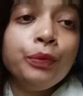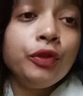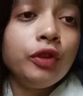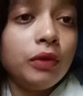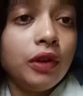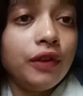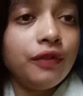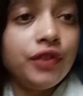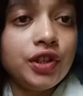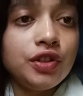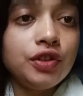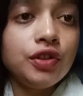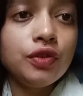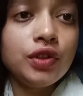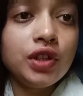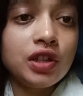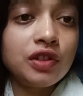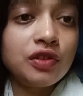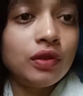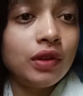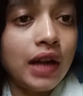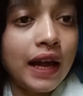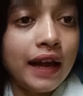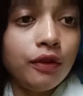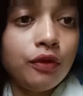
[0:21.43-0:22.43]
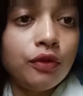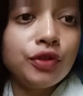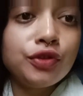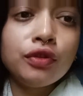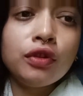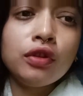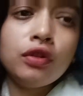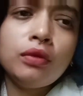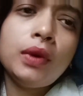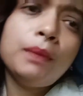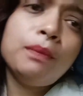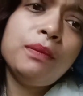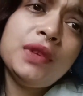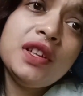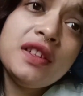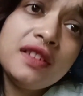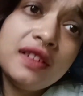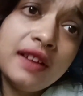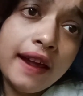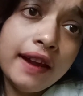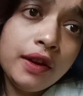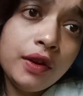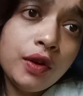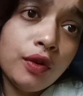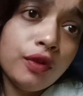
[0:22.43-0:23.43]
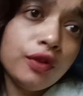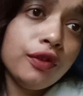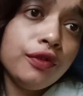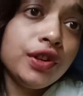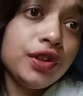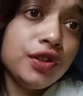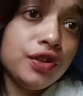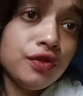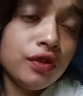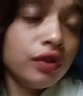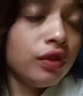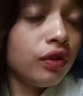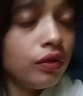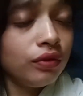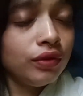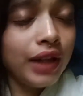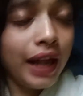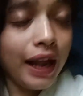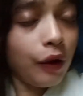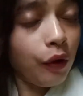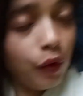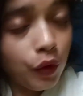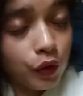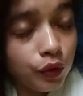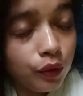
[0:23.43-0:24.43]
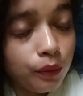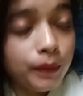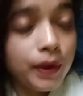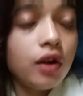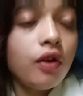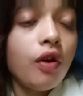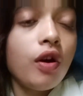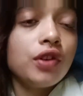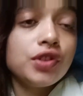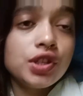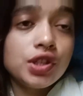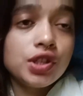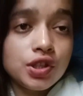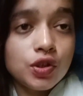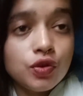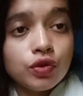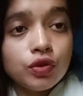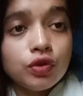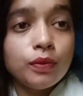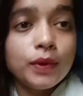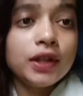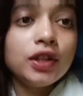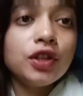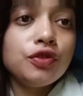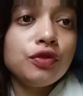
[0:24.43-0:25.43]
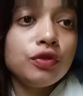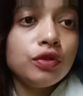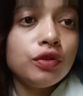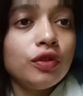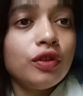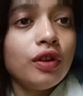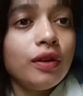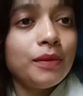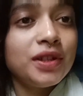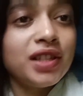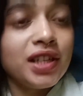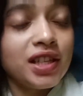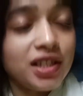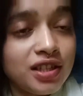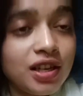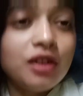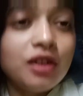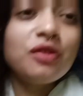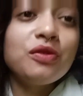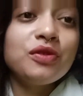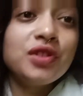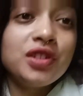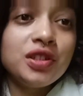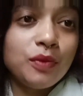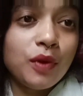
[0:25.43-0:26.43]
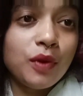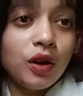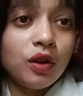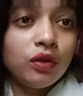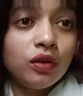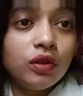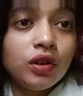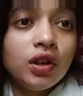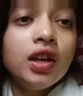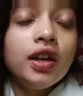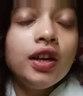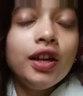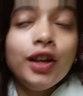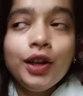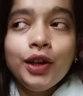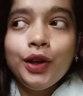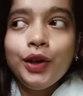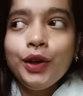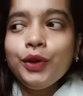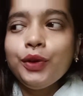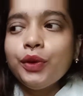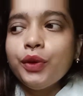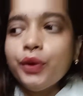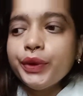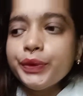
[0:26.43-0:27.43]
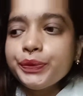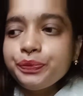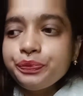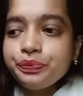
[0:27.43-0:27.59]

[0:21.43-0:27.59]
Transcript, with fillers: তোমরা ভিডিও দেখছো লাইক করছো তোমরা প্লিজ লাইক করো ভিডিও দেখো তোমরা কন্টিনিউ তোমাদের জন্য তো আমি চেষ্টা করছি বলো তো